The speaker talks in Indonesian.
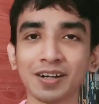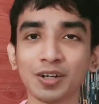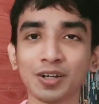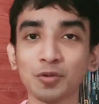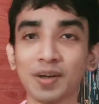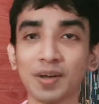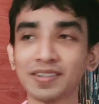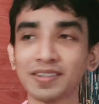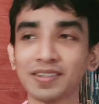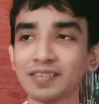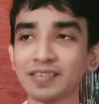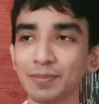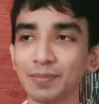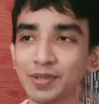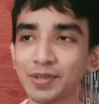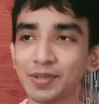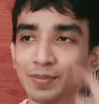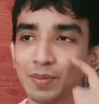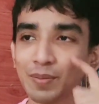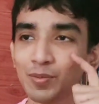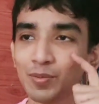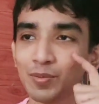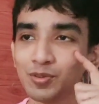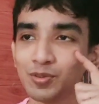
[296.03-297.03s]
keduanya
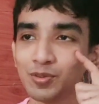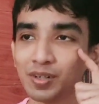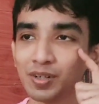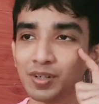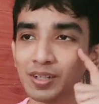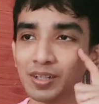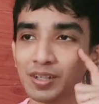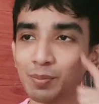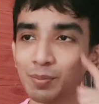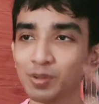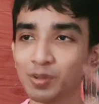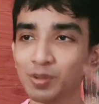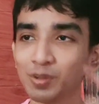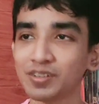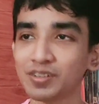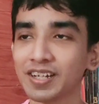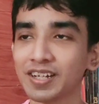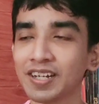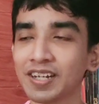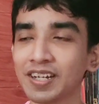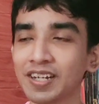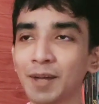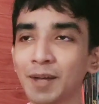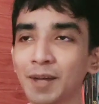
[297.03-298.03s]
sama-sama muncul di
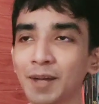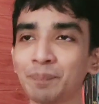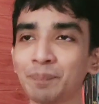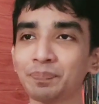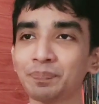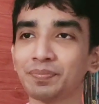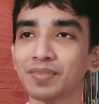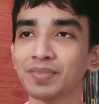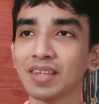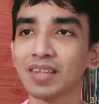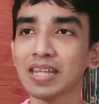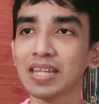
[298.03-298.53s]
poster ini ya.